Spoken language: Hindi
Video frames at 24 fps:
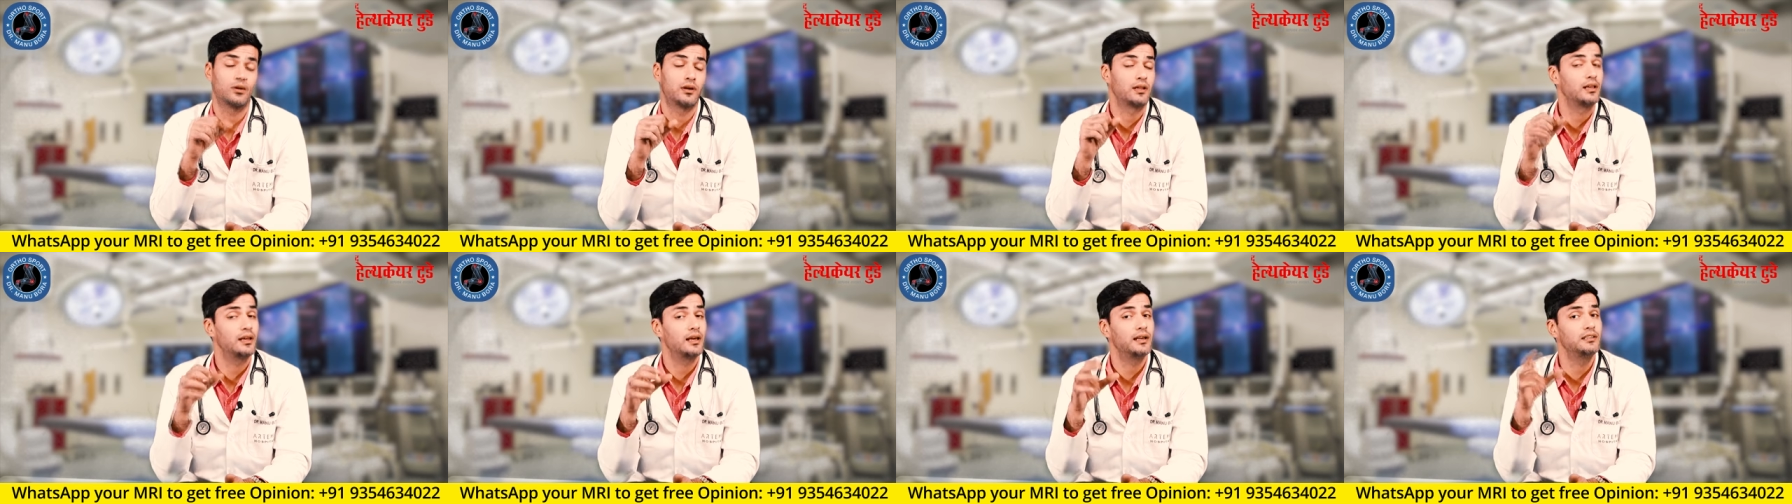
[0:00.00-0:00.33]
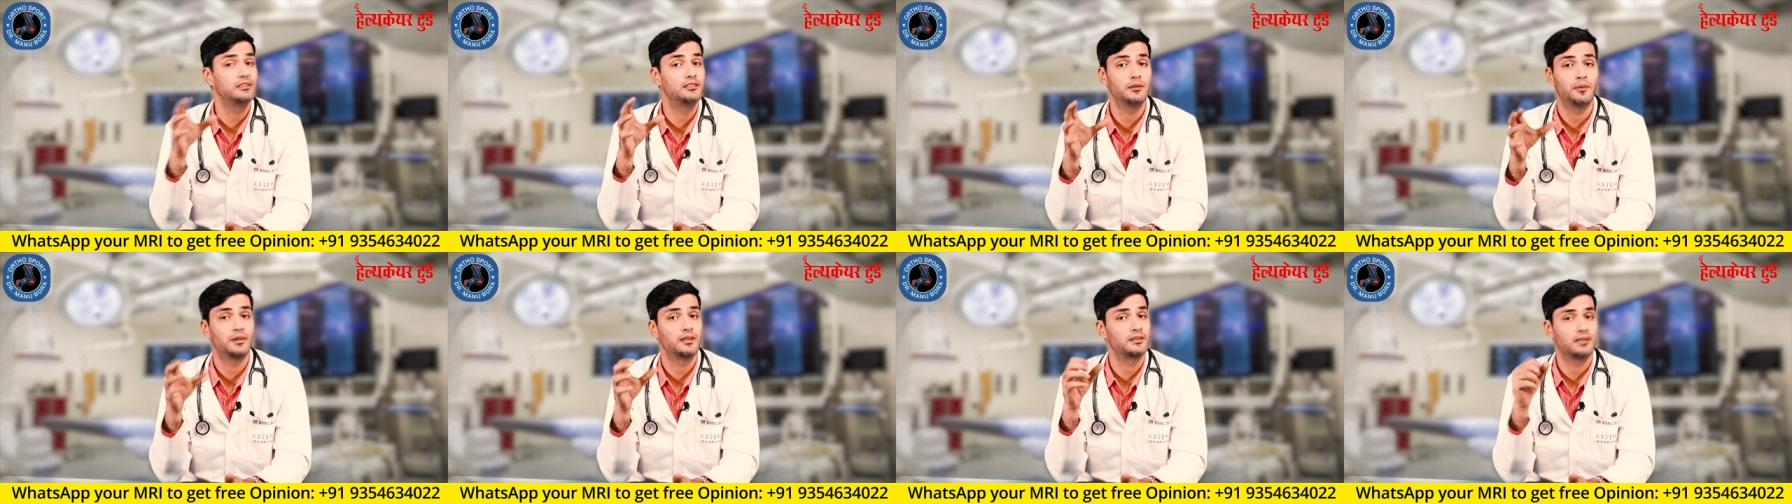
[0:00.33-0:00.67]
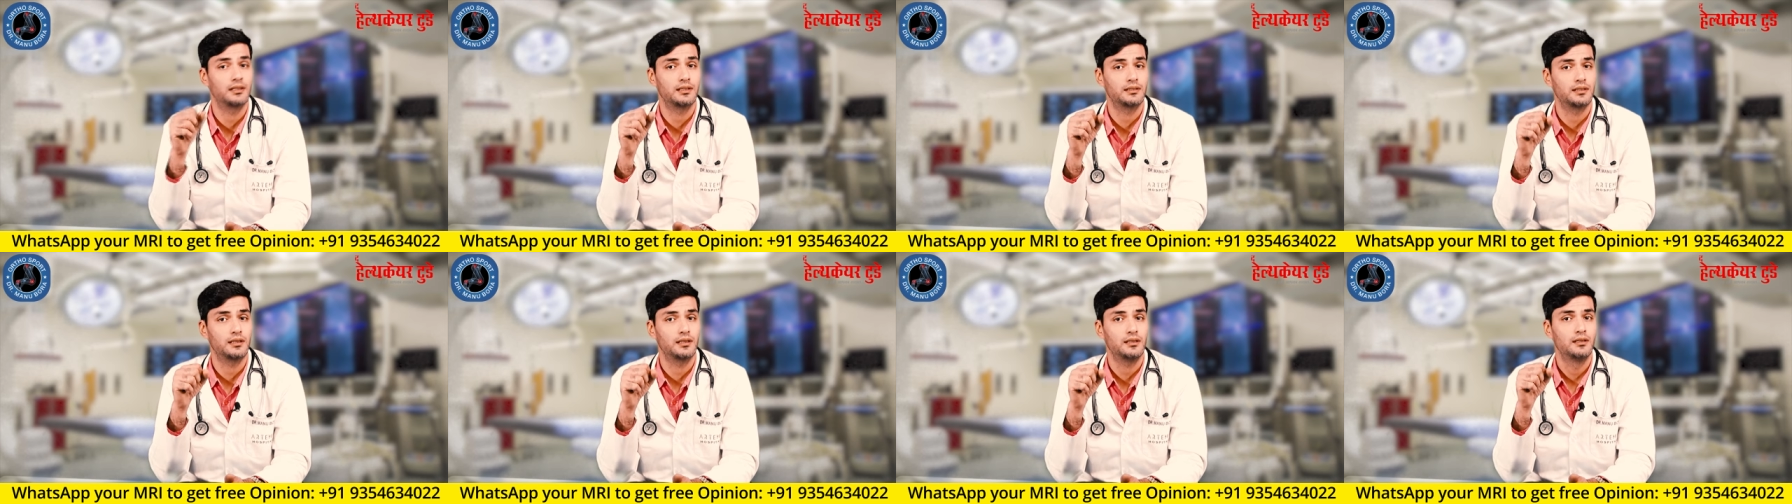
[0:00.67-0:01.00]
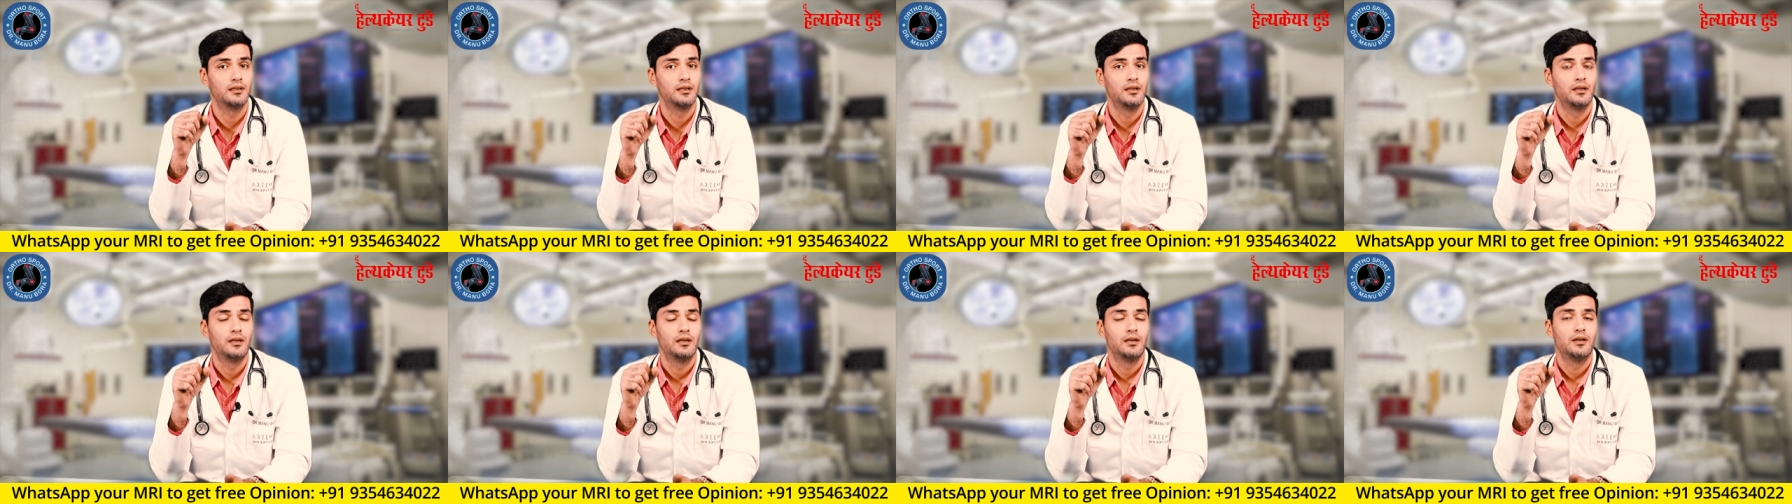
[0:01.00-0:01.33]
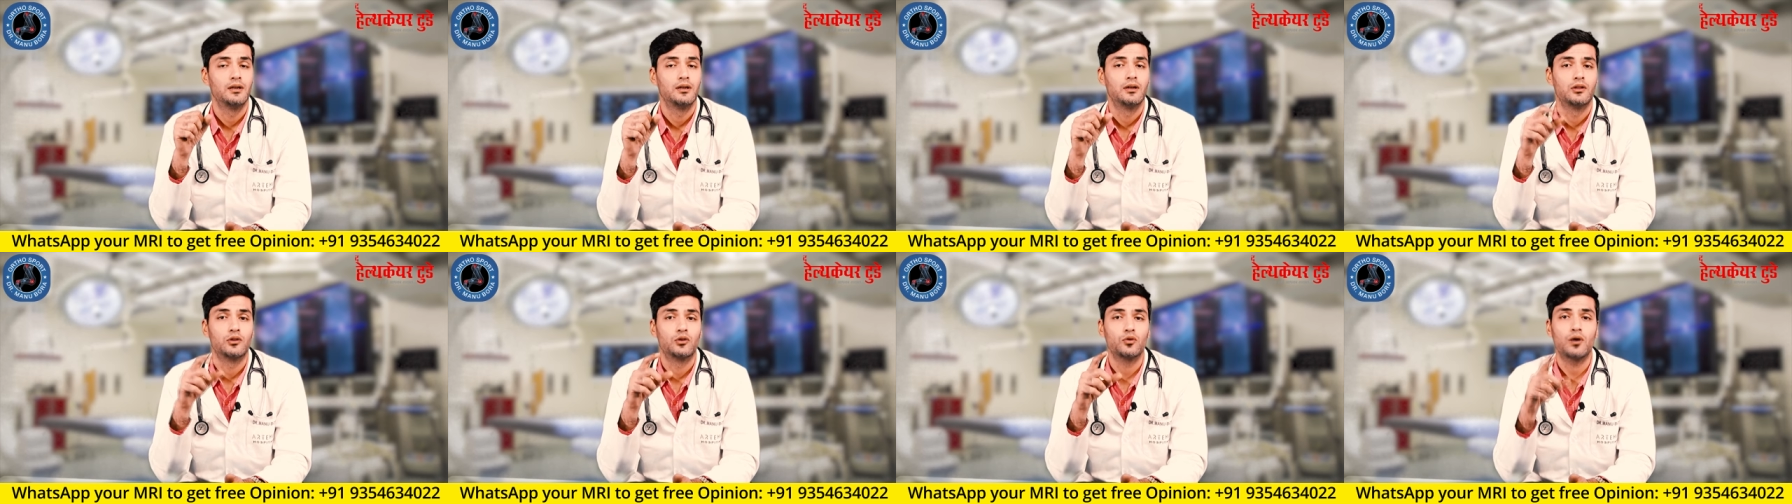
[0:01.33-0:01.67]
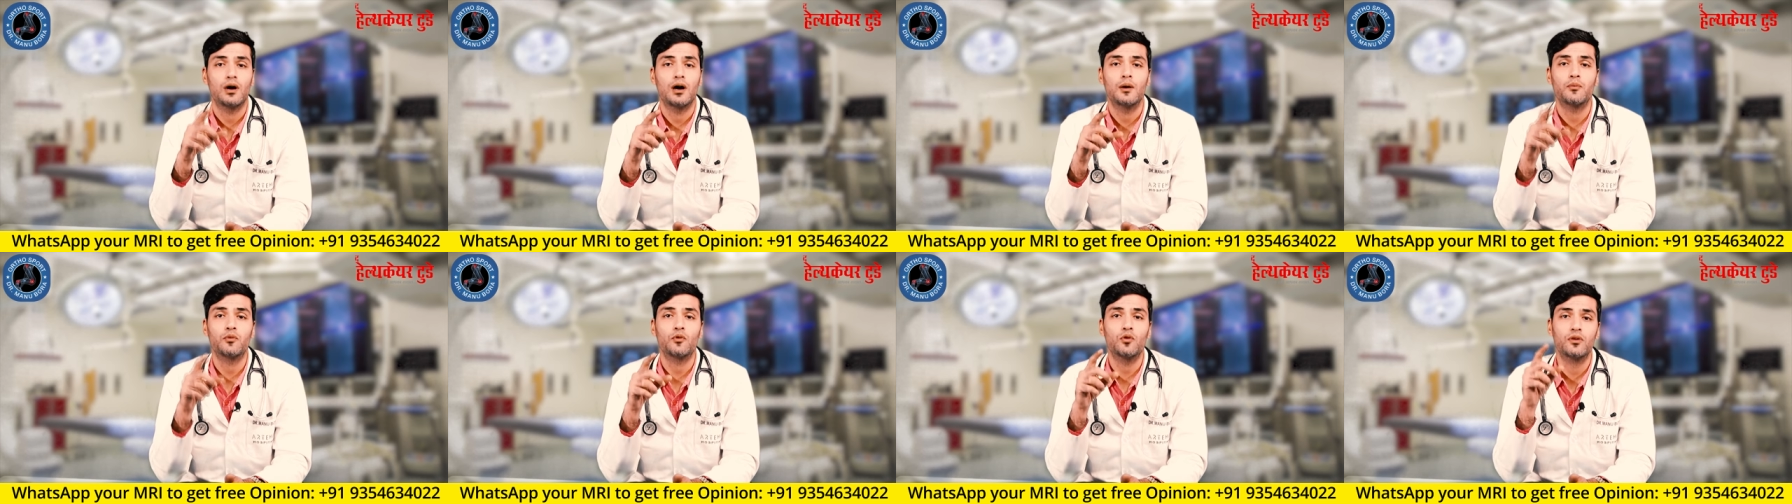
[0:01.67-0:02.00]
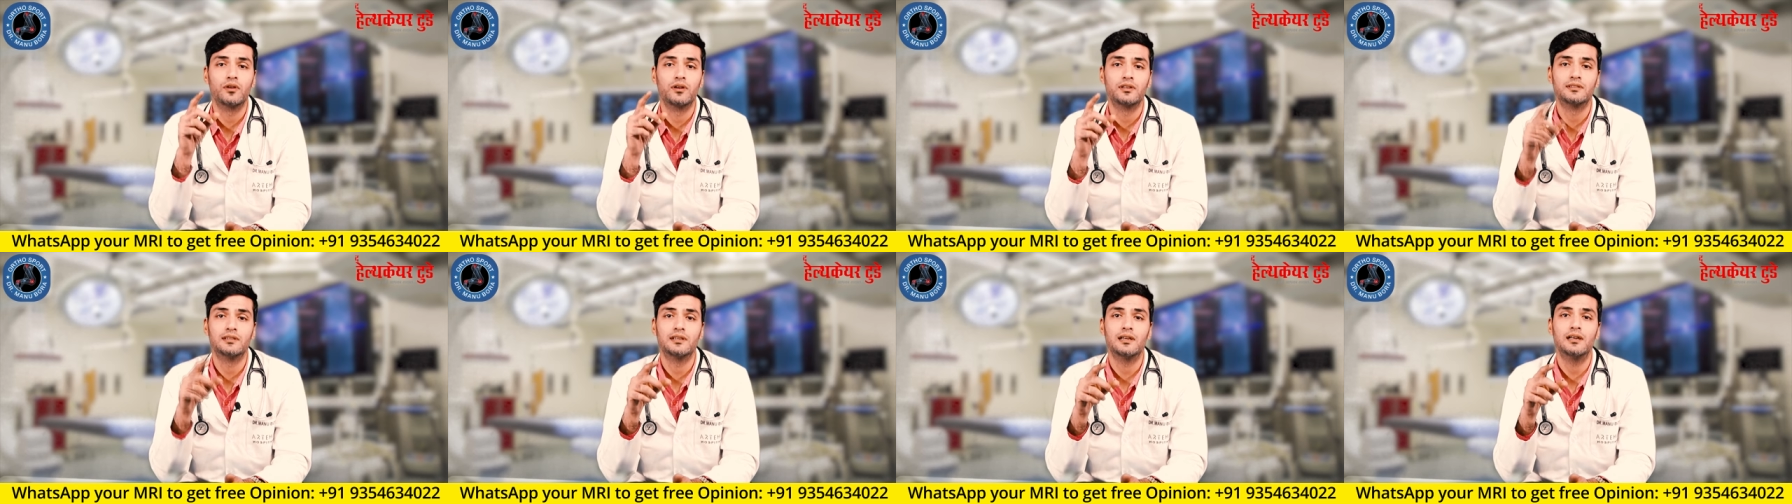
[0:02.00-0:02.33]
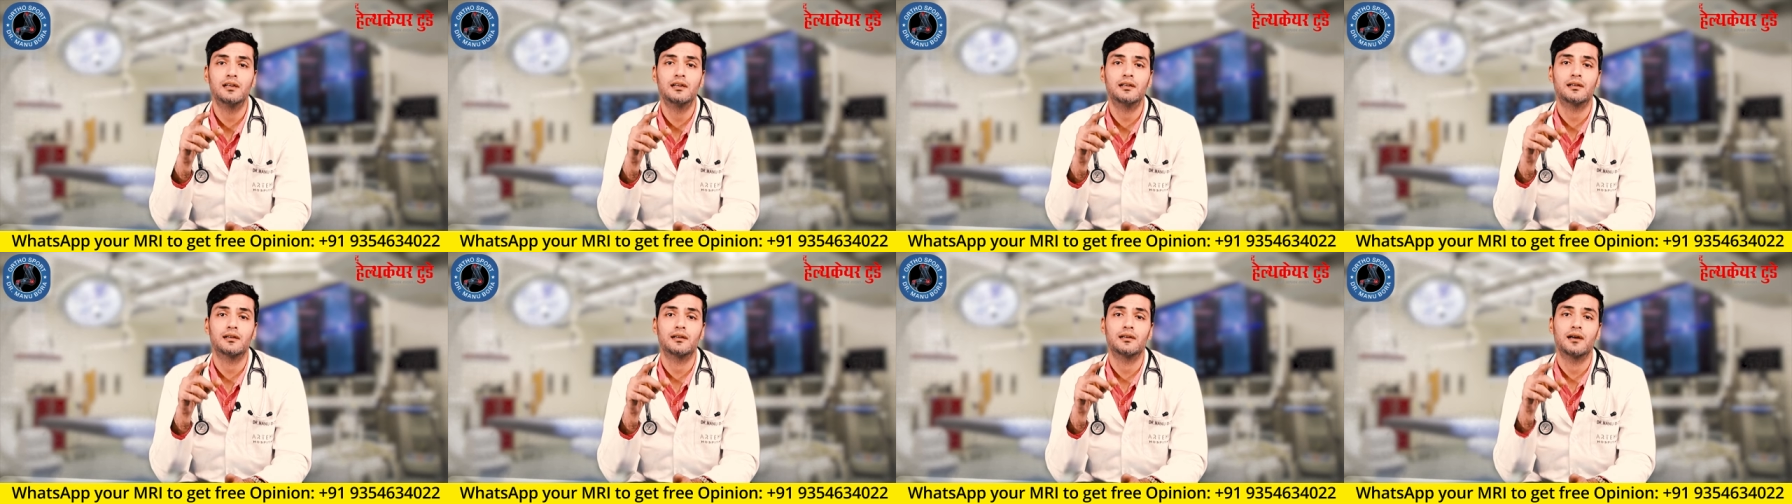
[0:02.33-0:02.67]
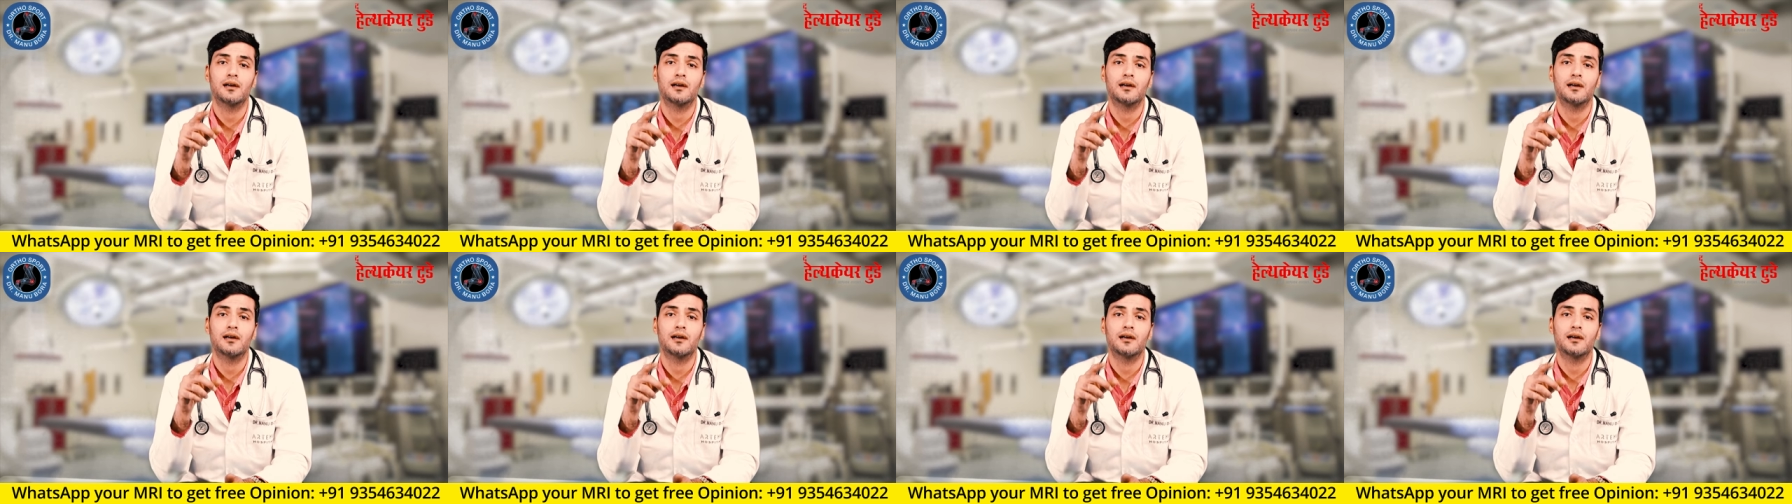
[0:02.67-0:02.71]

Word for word: और ढीला ही चिपक जाता है तो आपको रिजल्ट